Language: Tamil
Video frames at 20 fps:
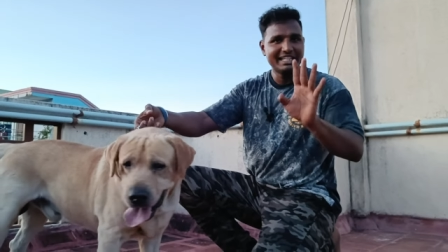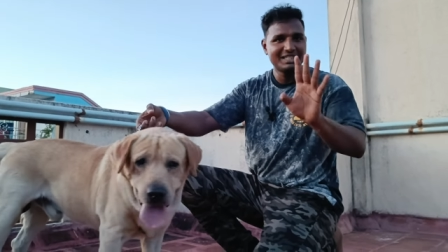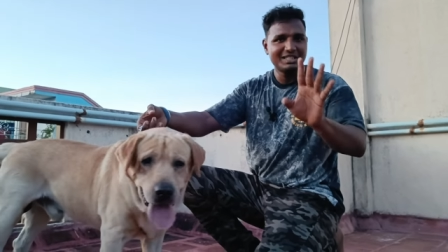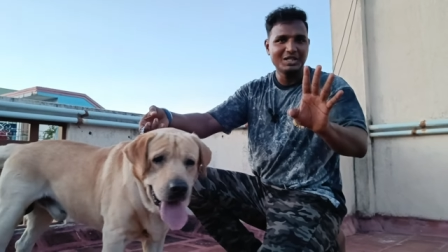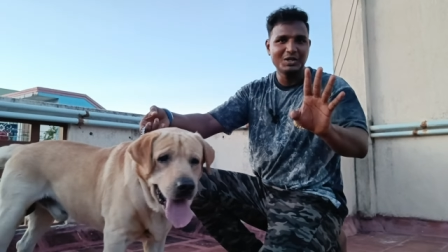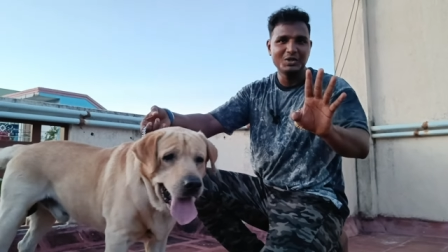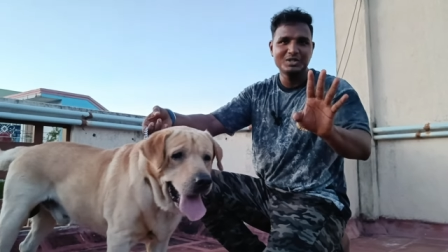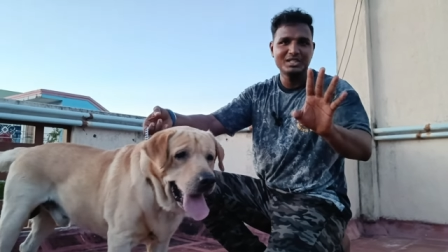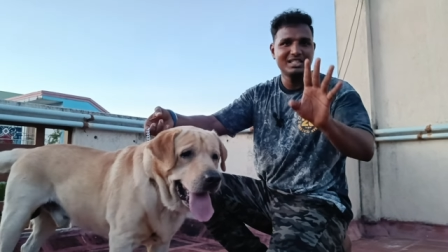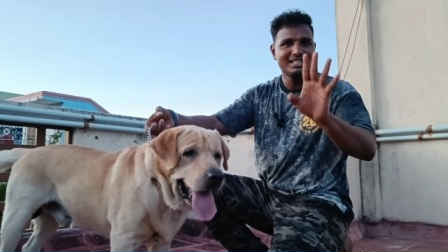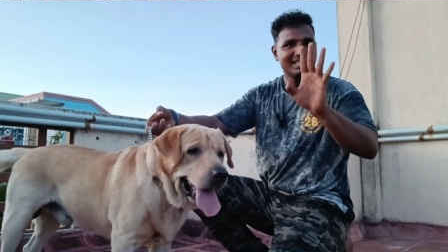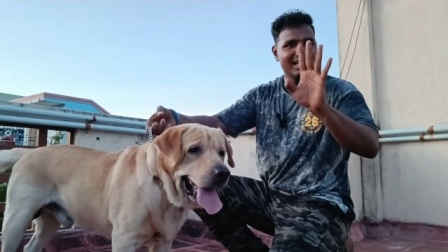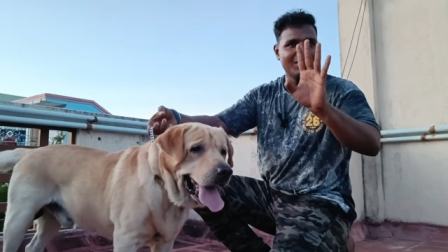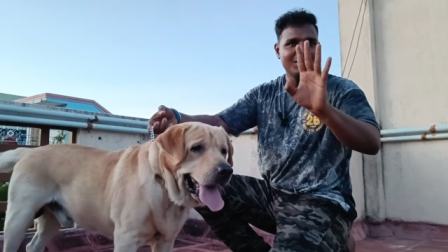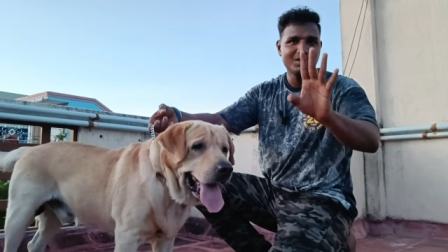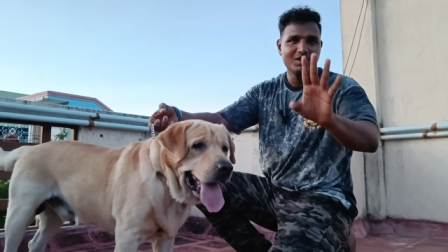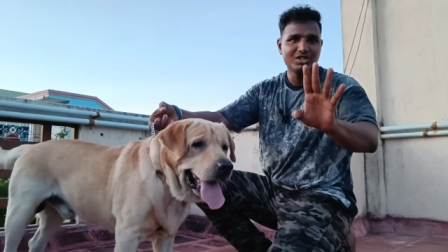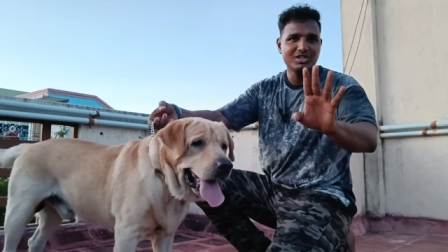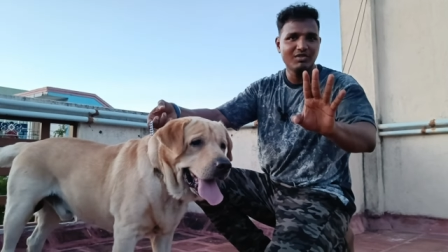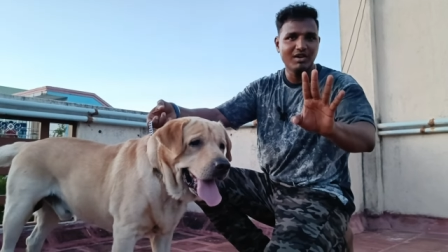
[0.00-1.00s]
சிக்ஸ் தௌசண்ட்
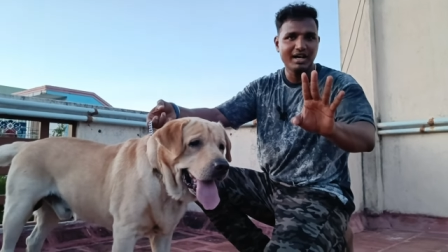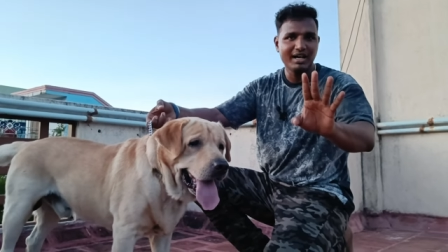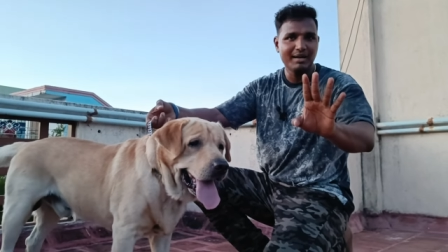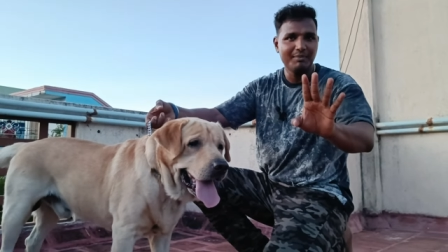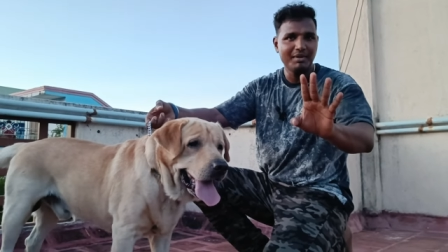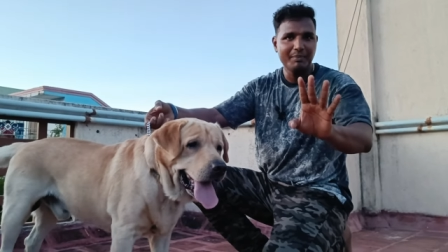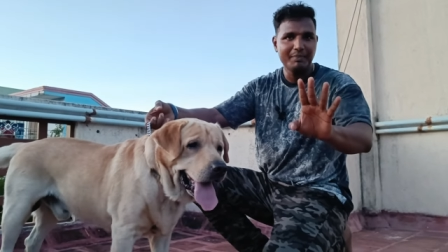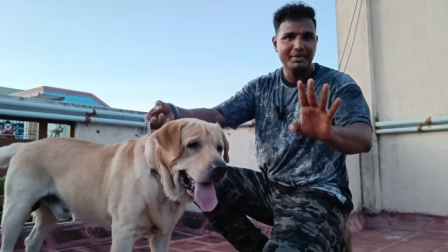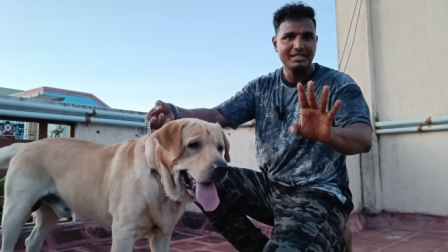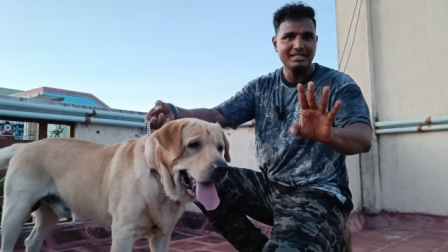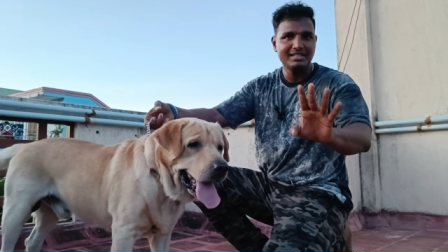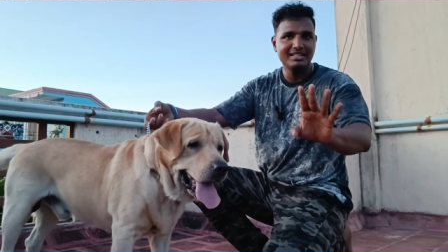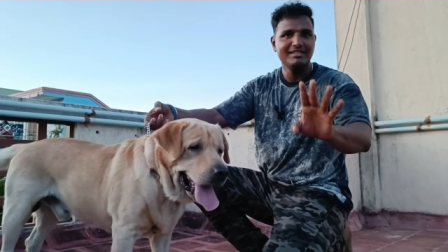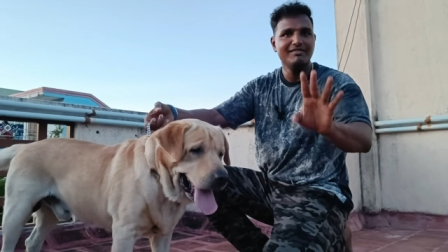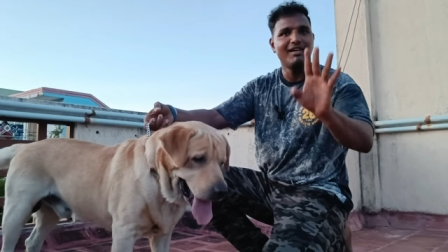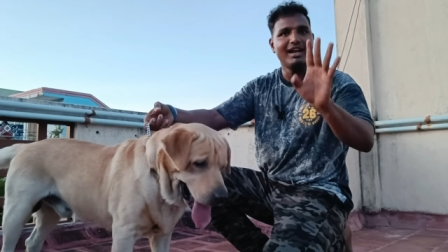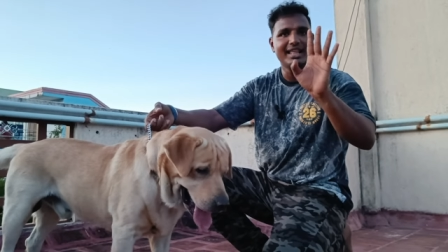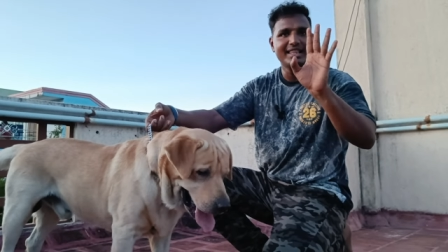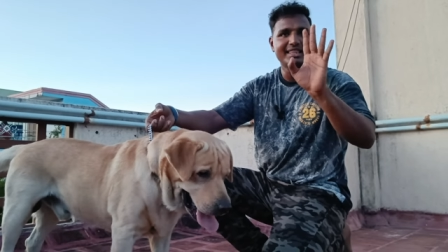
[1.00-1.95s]
செவன் தௌசண்ட் வாங்குற பப்பீஸ்